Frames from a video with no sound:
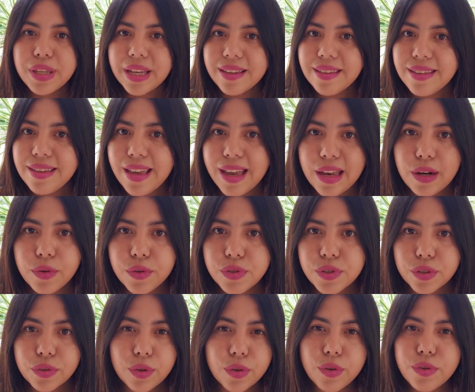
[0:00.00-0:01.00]
tan llenos
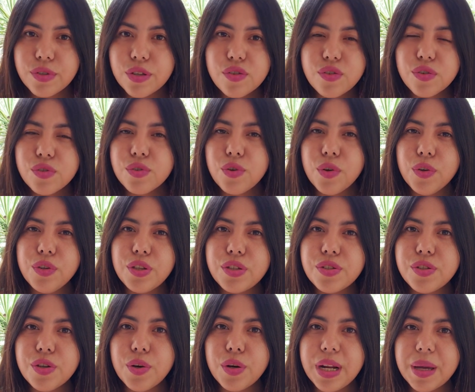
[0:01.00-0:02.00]
de todos esos
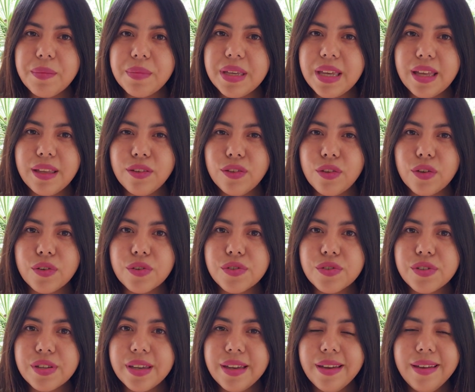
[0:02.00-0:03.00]

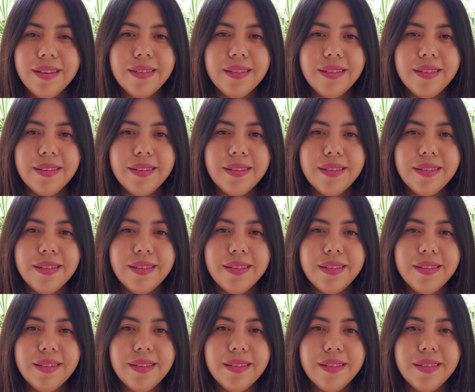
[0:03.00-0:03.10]
condicionamientos,